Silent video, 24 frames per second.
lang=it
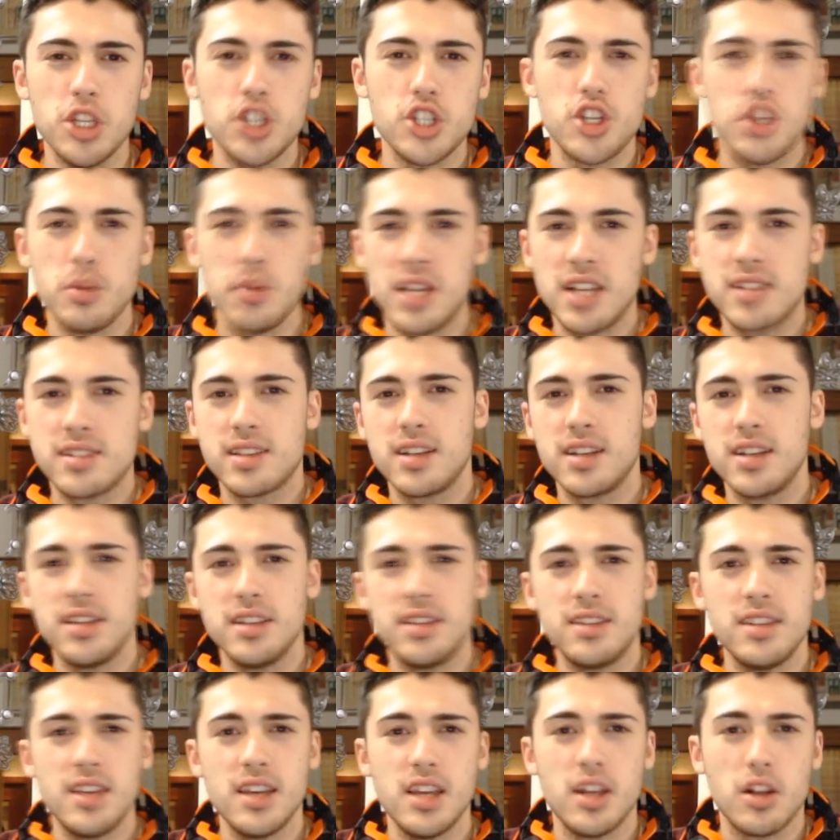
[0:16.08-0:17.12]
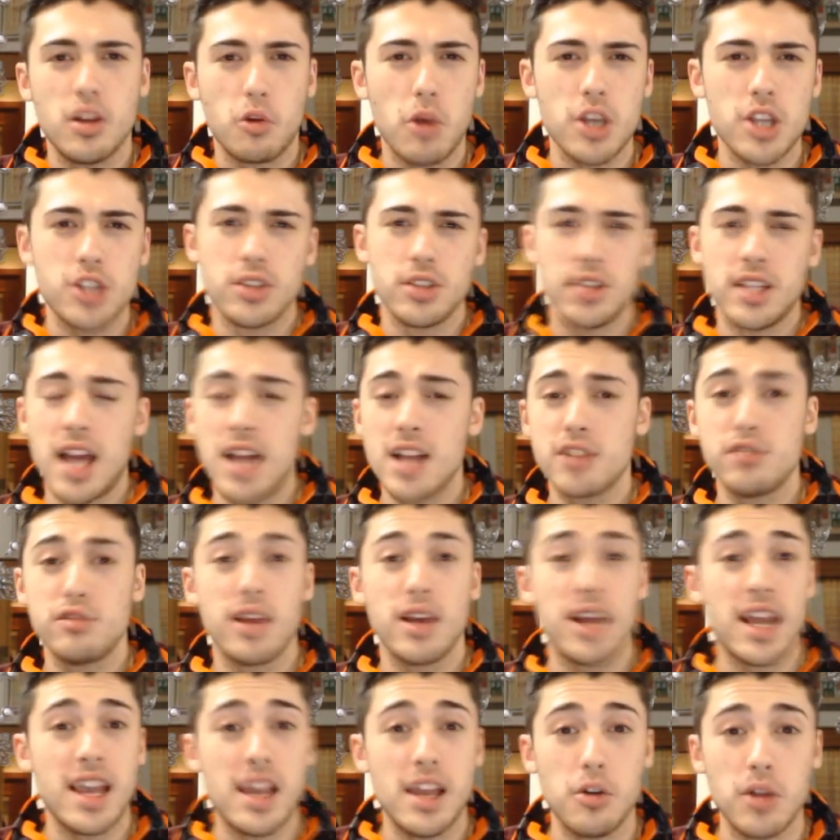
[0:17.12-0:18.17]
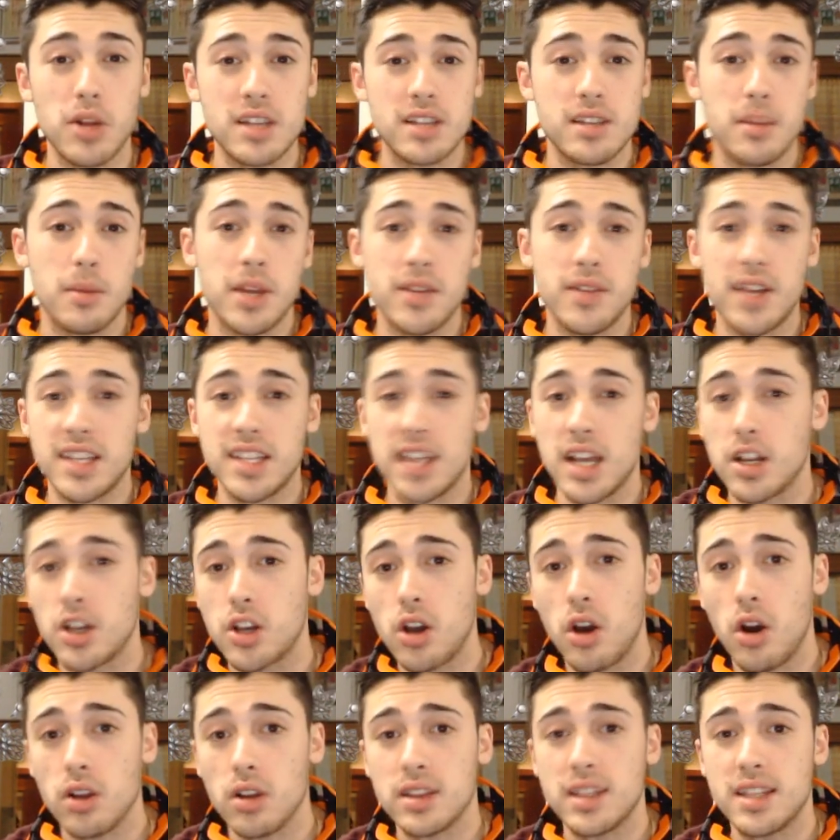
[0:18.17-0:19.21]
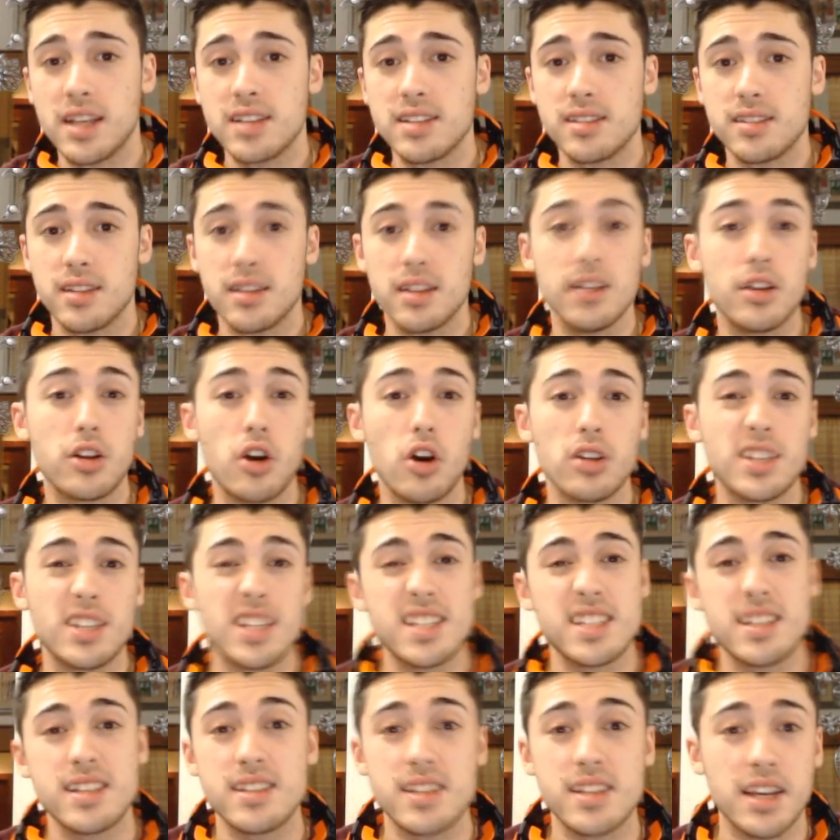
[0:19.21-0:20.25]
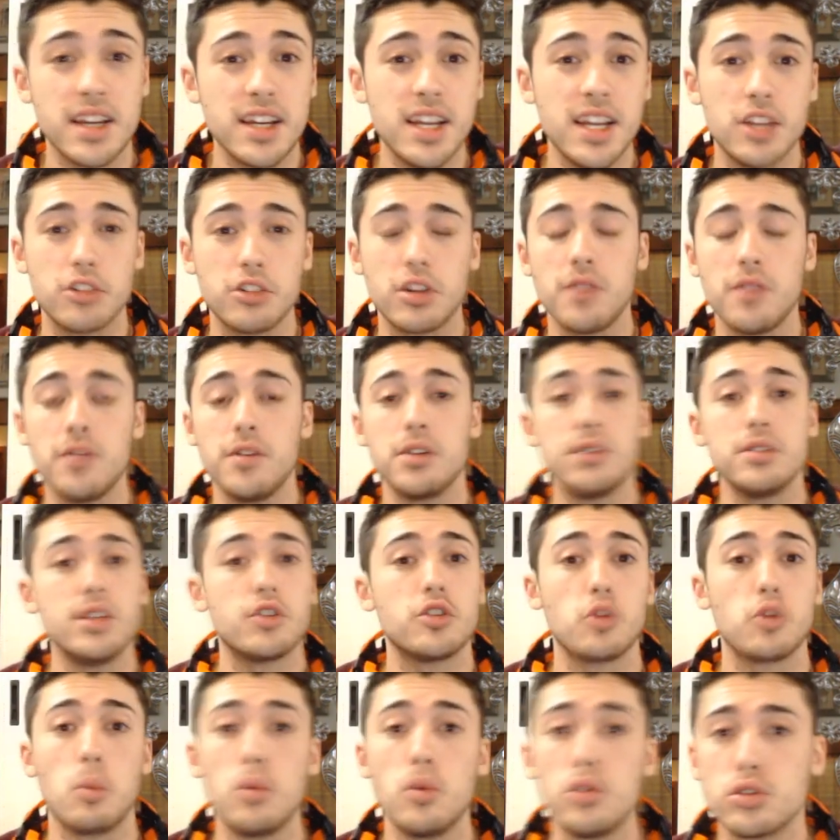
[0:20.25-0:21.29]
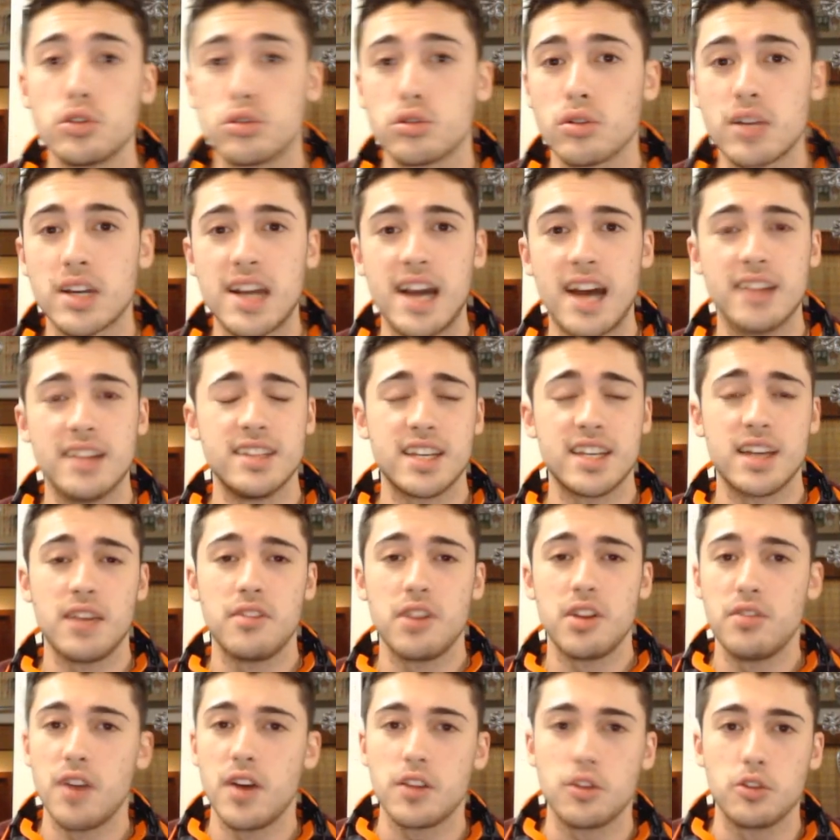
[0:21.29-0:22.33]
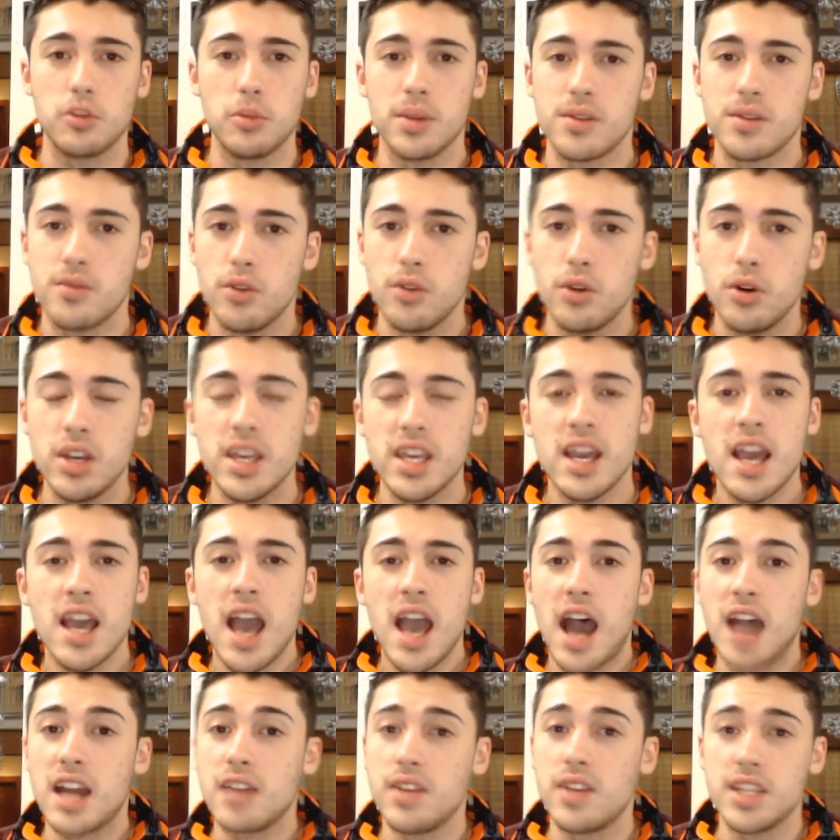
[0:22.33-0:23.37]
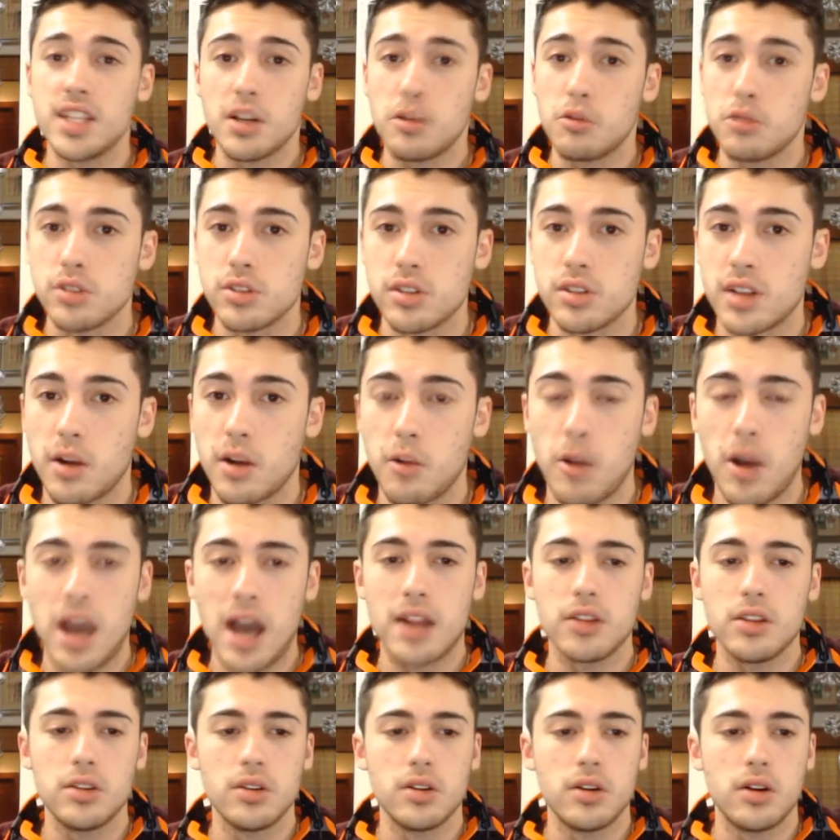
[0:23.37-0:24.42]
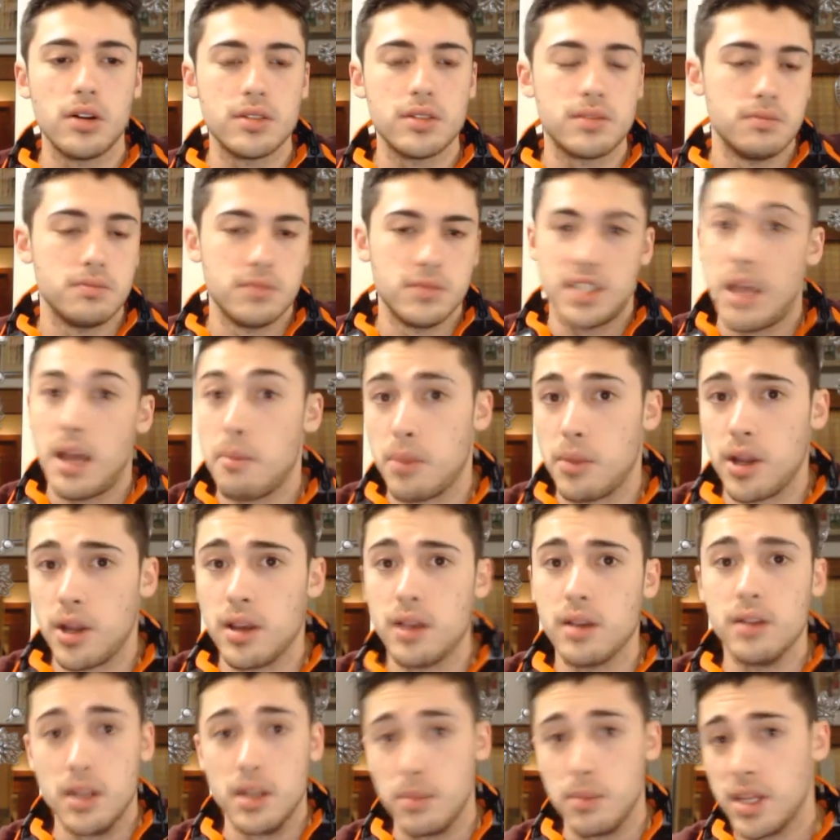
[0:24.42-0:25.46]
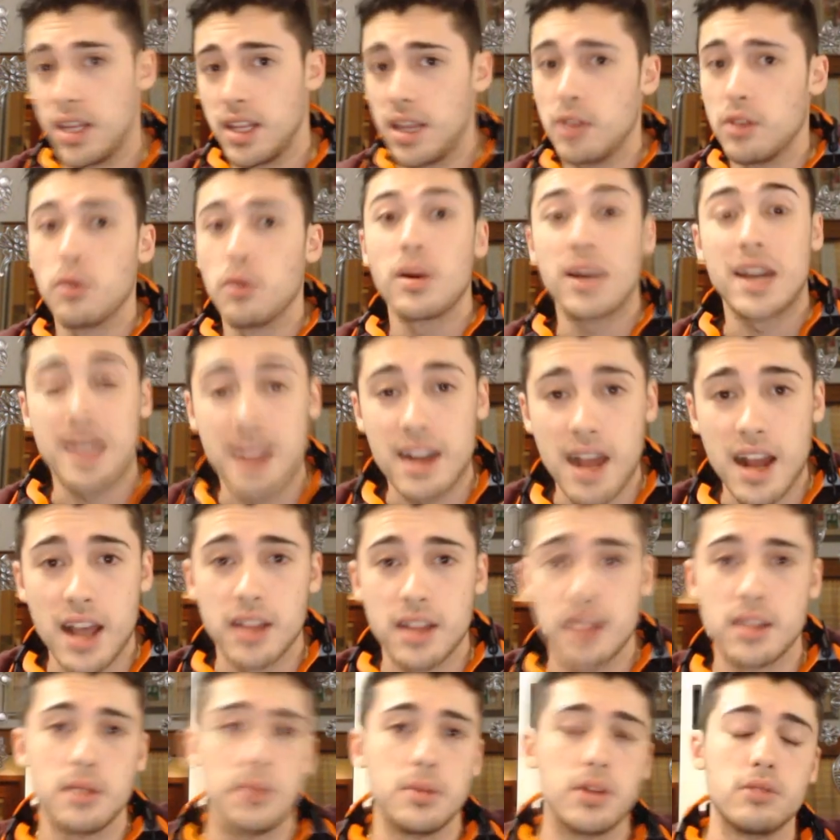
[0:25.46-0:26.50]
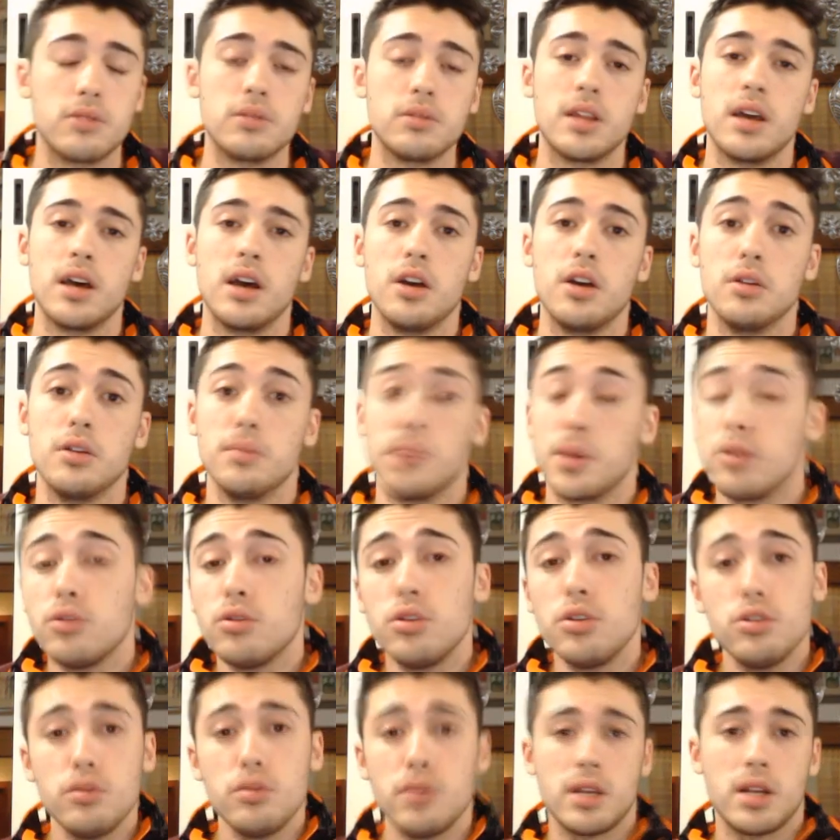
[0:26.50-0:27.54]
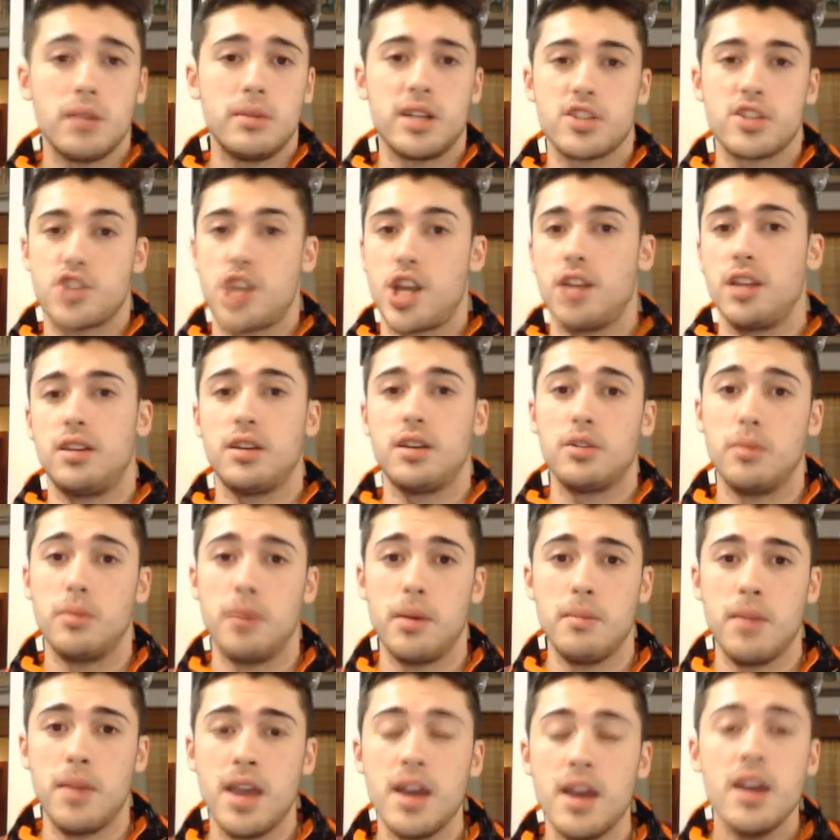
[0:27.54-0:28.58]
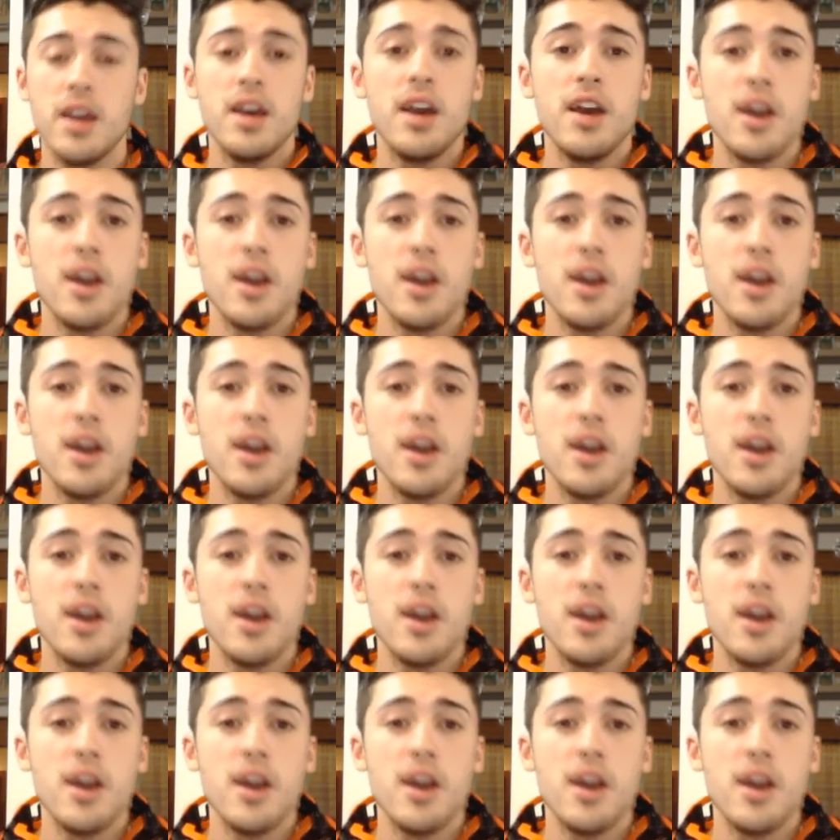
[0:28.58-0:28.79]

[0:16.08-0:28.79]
15.000 iscritti, il question and answer e ora siamo arrivati al contest, il contest segreto che vi avevo detto molto grande che avrei fatto per voi, arrivati a questo traguardo, sempre ripetendo grande per, un, per uno youtuber emergente come me.